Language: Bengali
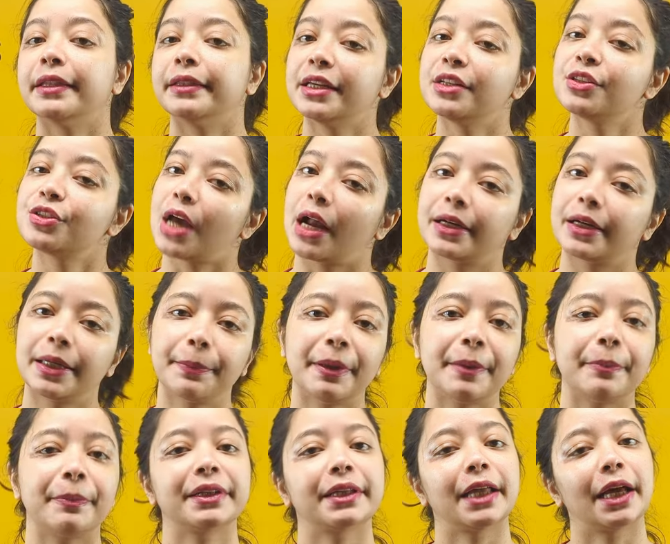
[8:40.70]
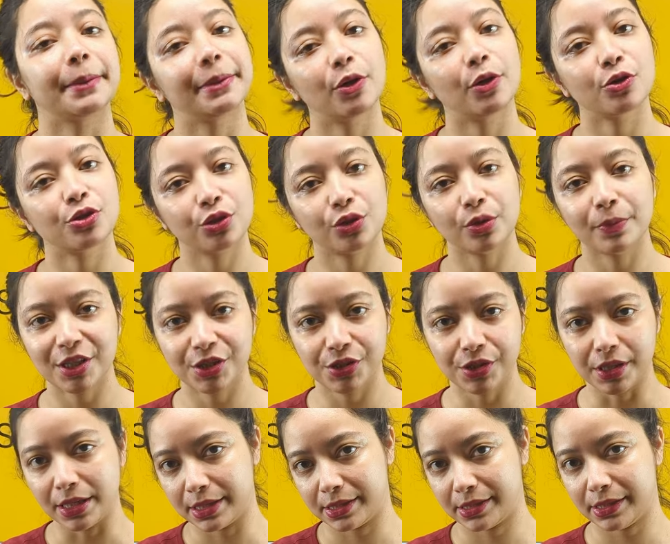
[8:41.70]
দেন চারটে পেপার থাকবে হচ্ছে তোমার
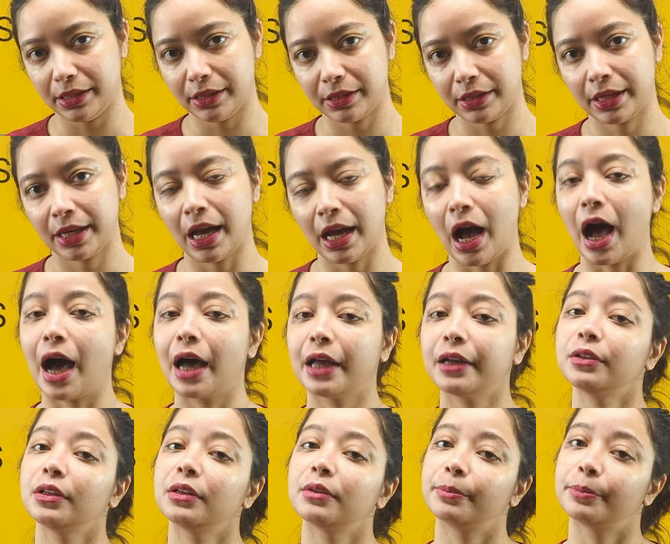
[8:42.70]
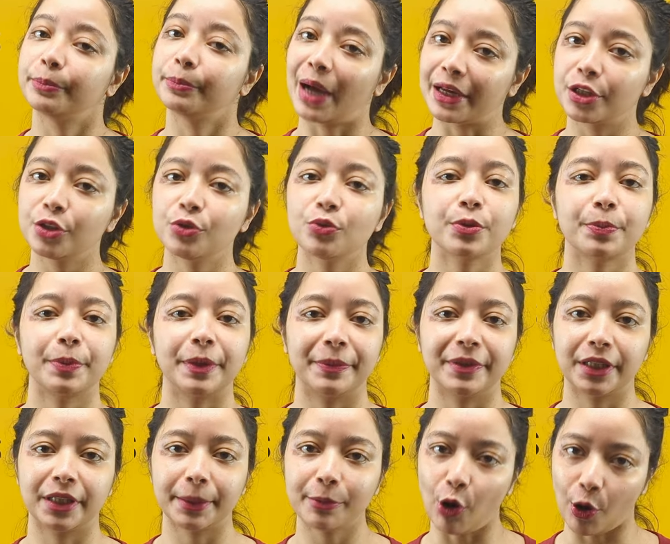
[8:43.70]
জিএস এর আর বাকি দুটো
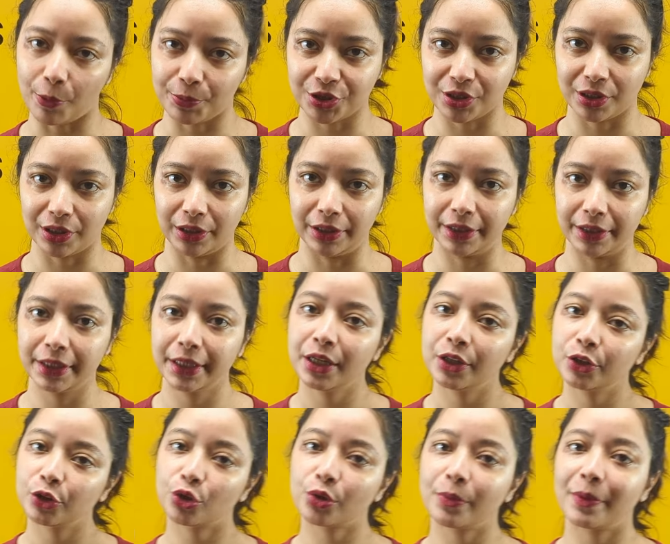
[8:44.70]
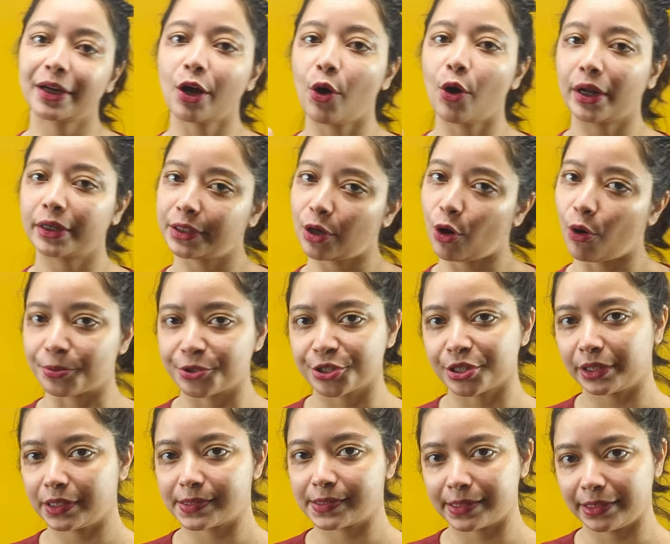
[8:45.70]
পেপার থাকবে অপশনালের তো তোমাকে একটা
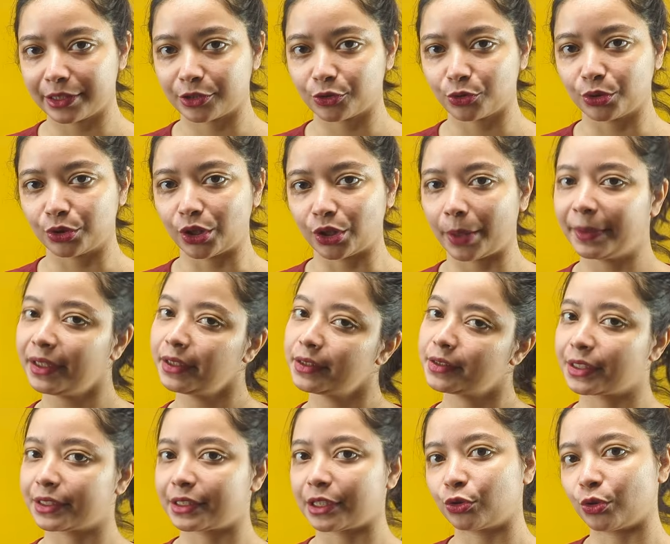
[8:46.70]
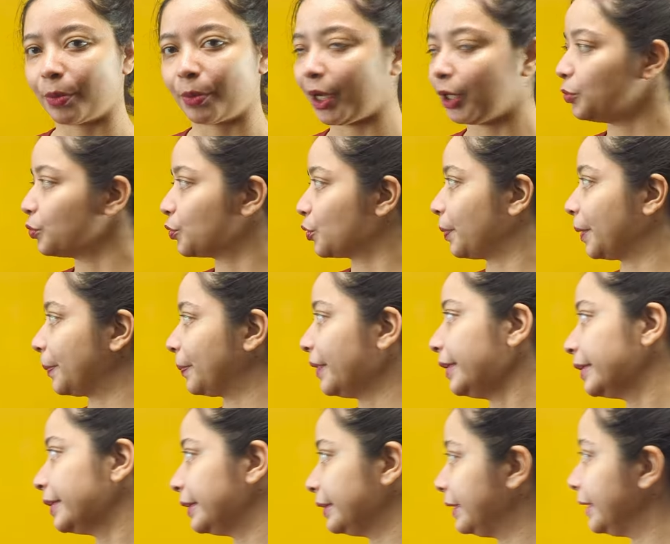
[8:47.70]
অপশনাল সিলেক্ট করতে হবে যেটা তোমাকে দুটো
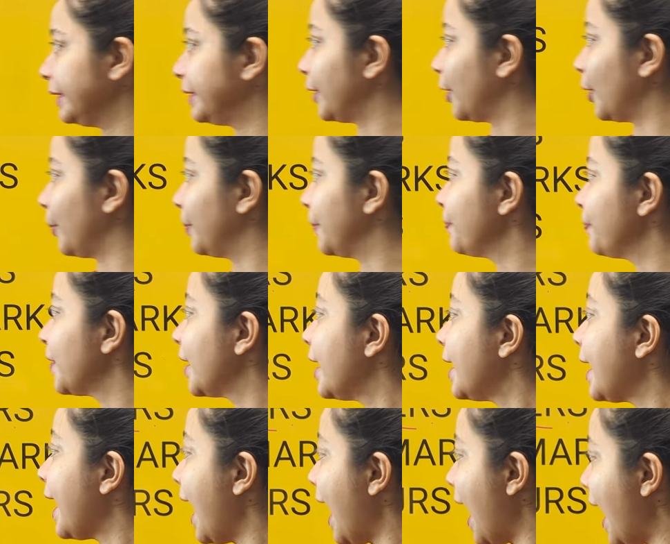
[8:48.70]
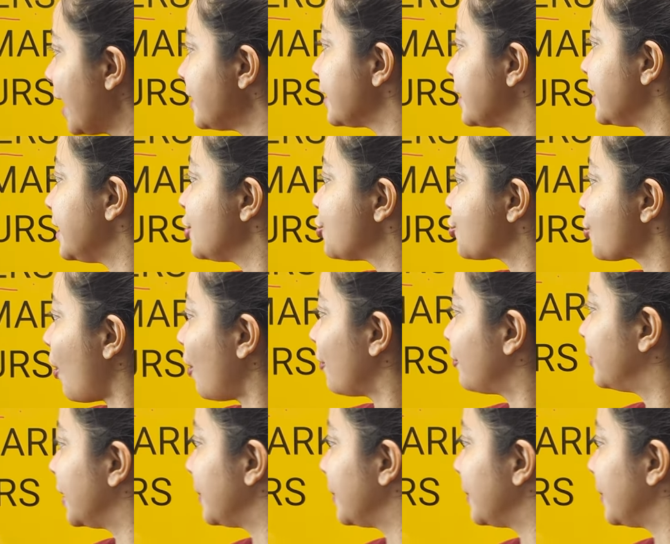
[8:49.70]
পেপার দিতে হবে অ্যান্ড ইচ অফ